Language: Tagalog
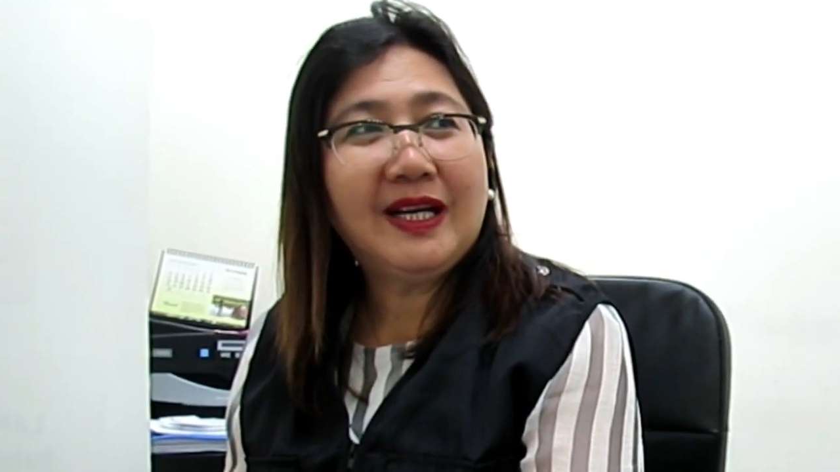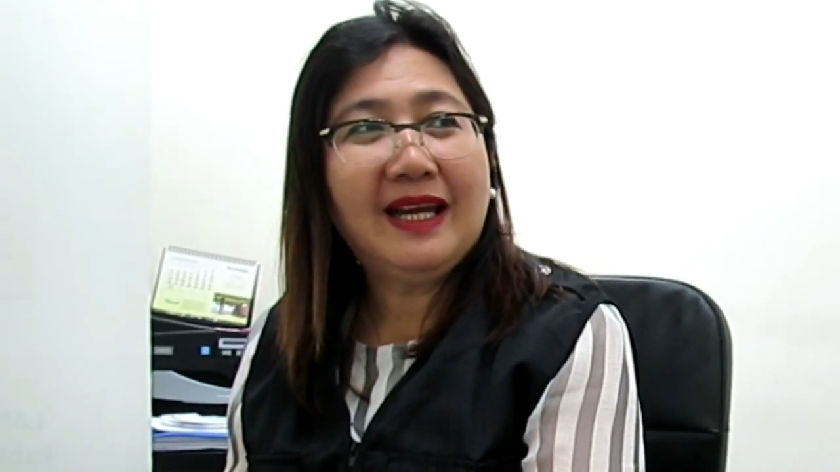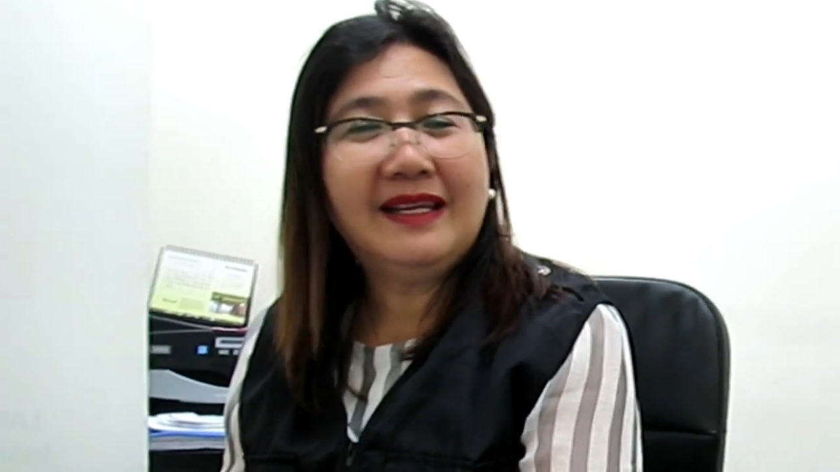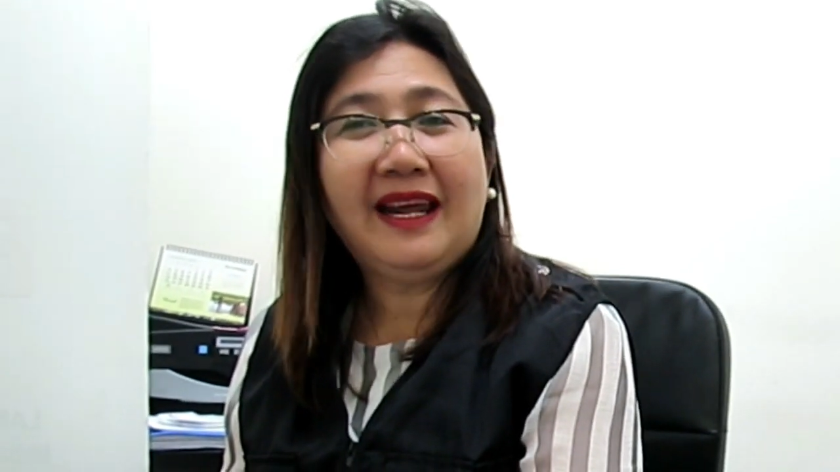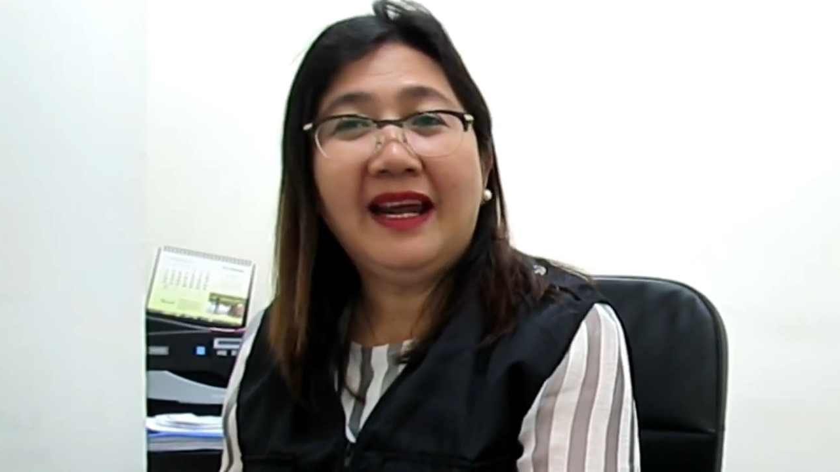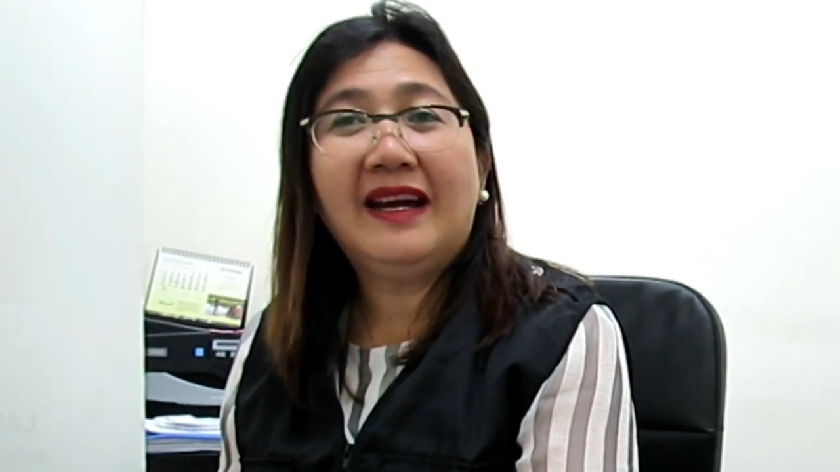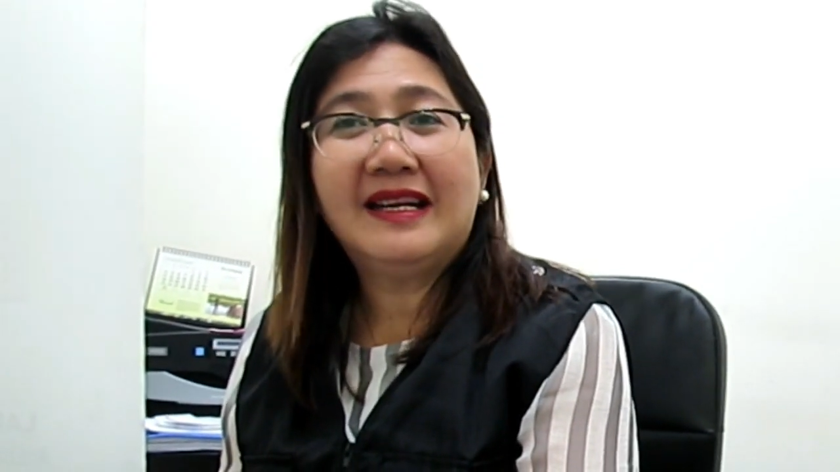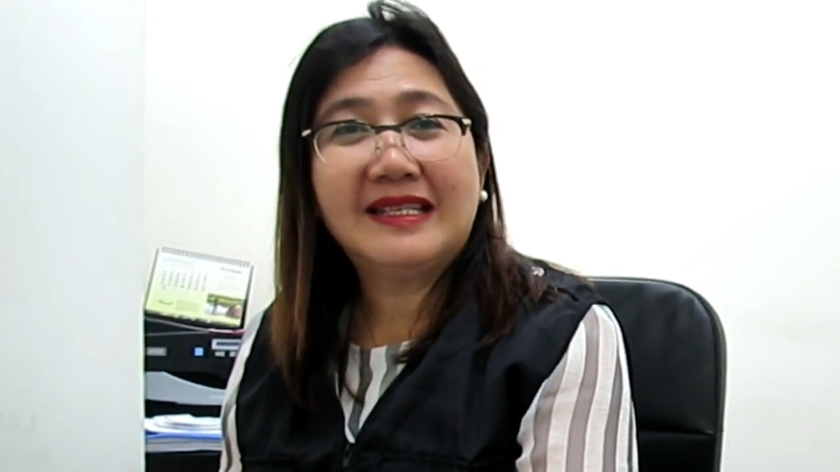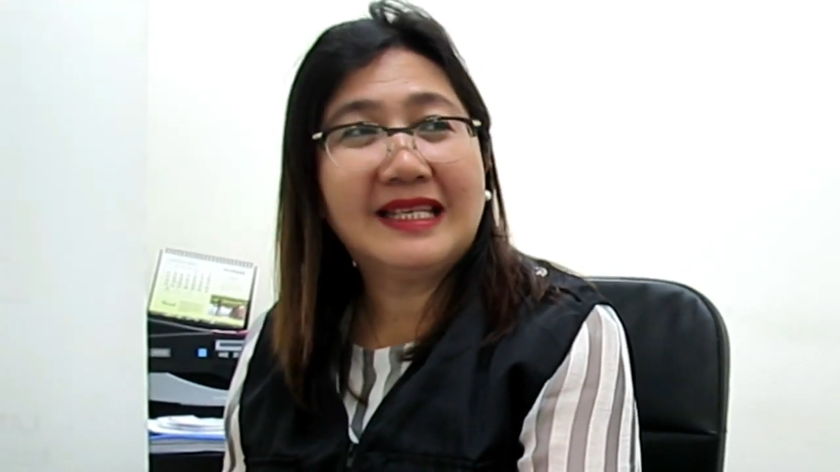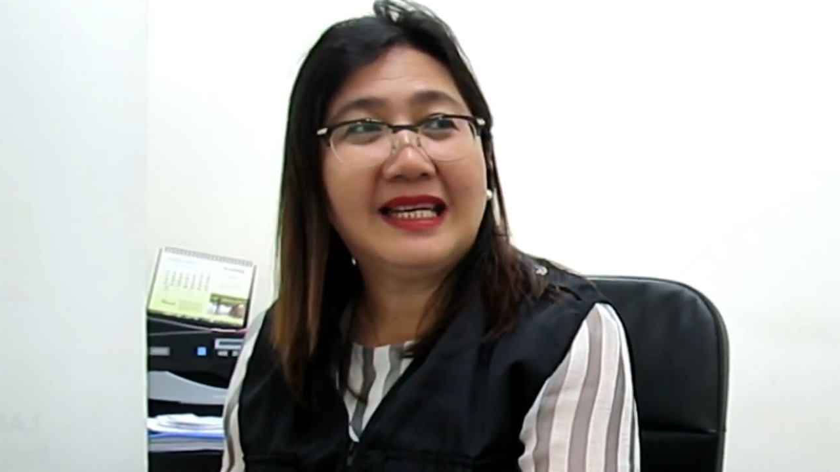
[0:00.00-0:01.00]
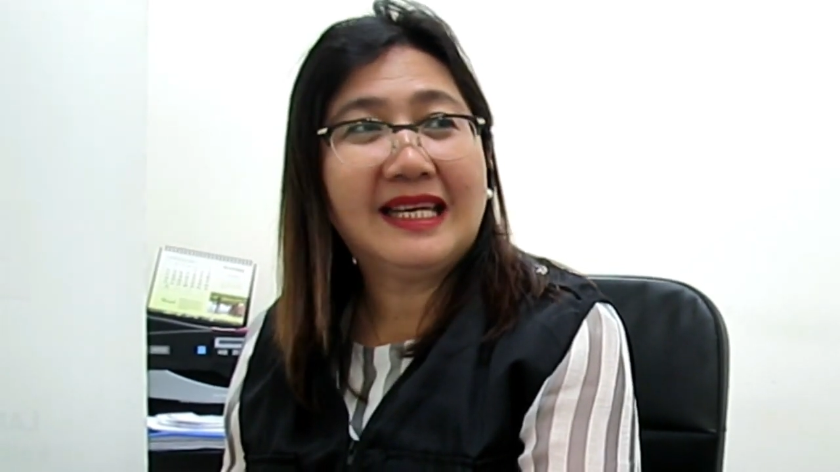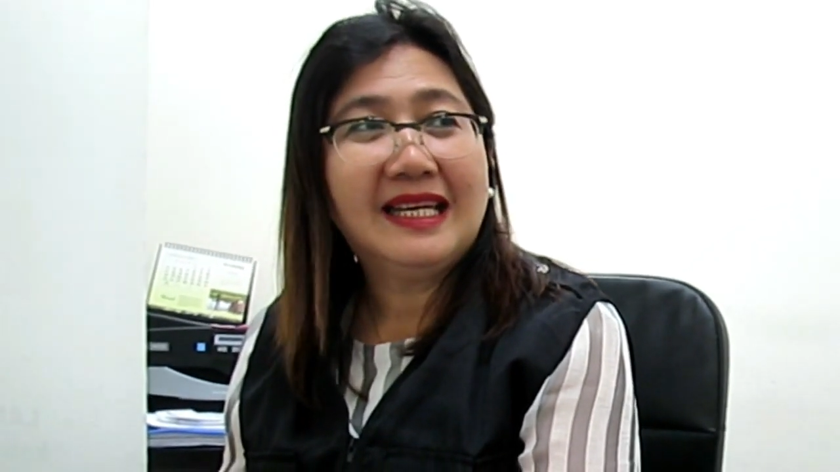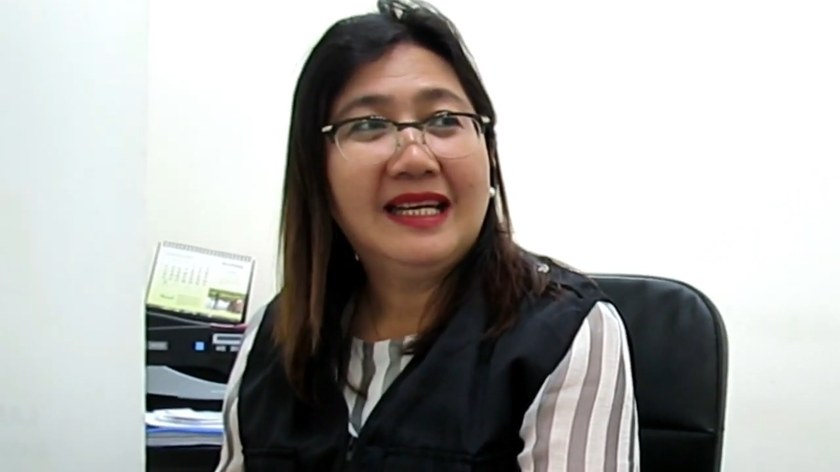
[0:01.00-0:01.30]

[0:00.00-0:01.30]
and mm-hmm. ERC.